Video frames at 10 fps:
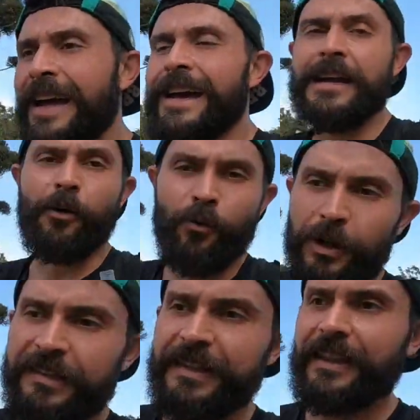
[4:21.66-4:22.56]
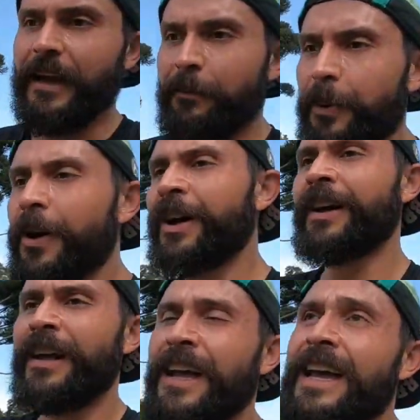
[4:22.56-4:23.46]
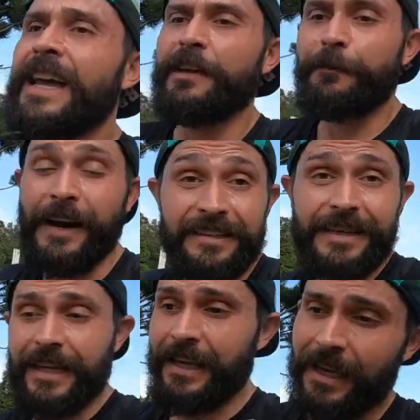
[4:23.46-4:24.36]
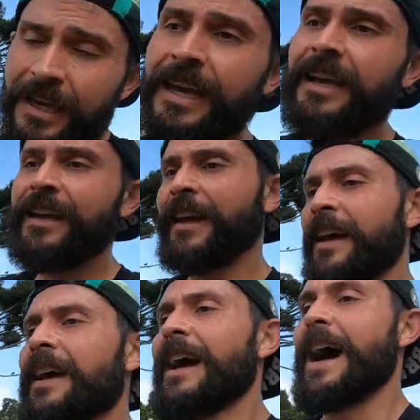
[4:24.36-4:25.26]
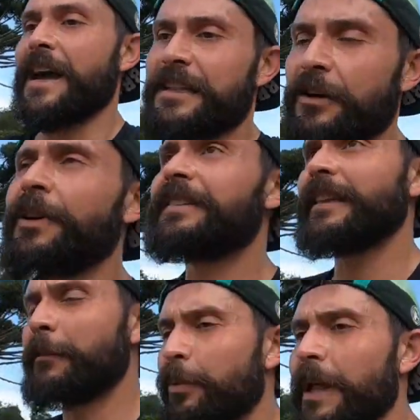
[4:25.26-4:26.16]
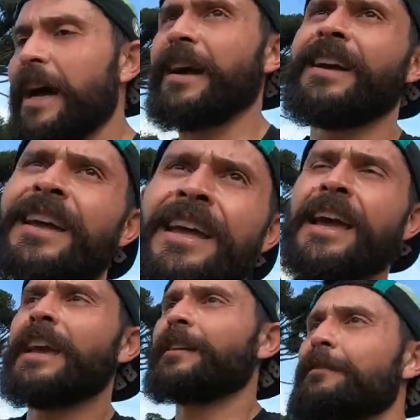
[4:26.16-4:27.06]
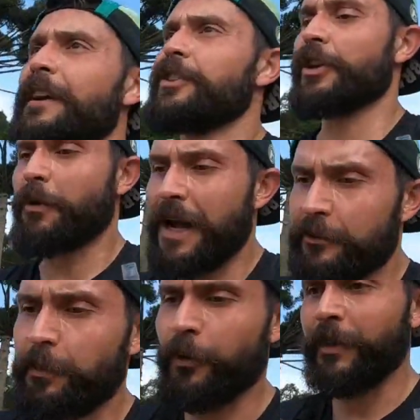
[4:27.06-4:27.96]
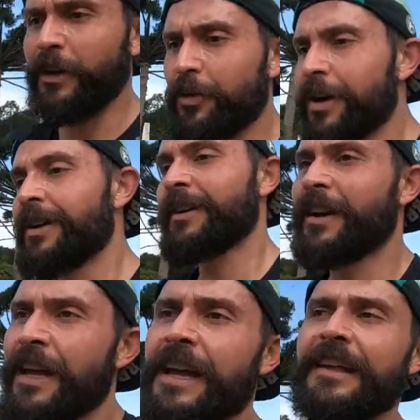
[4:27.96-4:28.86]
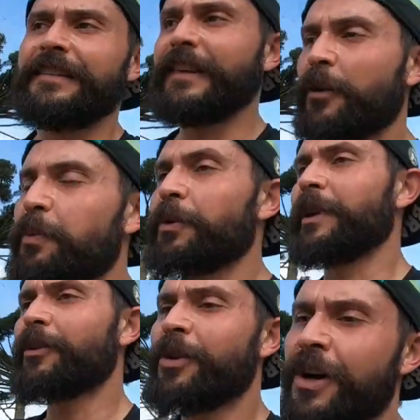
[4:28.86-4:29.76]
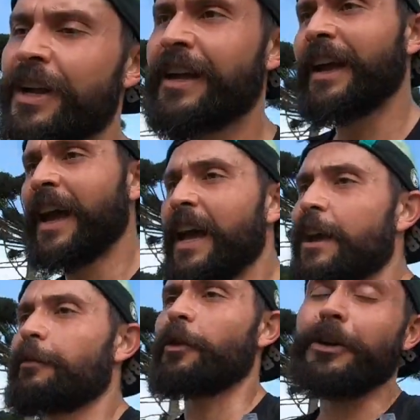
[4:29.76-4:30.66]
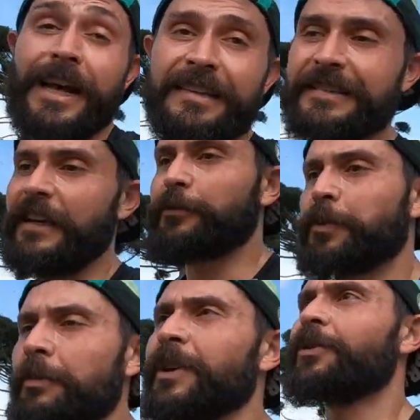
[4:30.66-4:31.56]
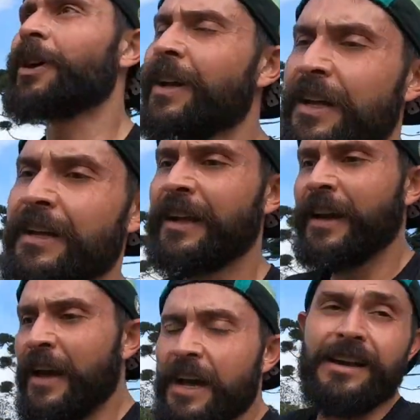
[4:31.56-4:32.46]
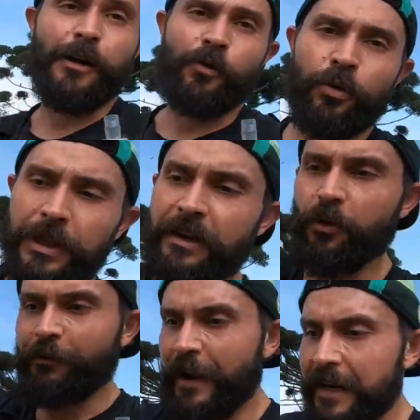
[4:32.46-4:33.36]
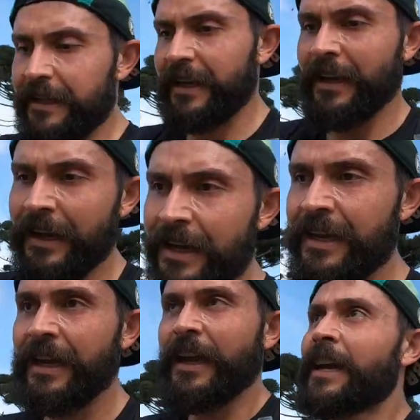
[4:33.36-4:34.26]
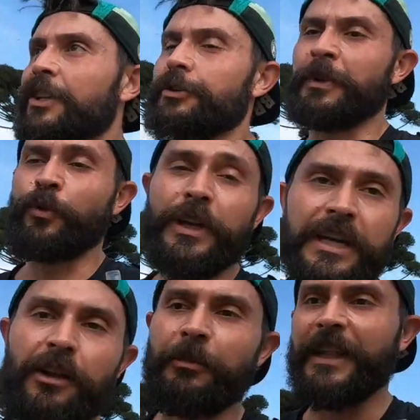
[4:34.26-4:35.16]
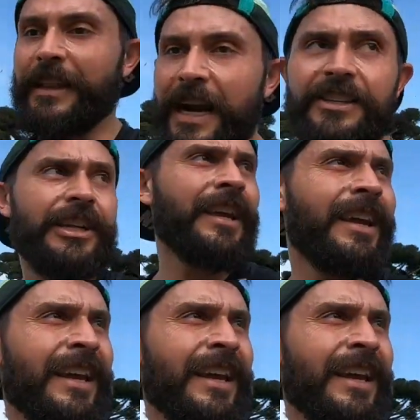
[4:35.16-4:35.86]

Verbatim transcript: calcula esse tempo e faz aqui ah, então esse tempo lá, em vez de 4 por mil, 5 por mil, eu vou rodar 6 por mil. Calcula, converte, diminui a quilometragem,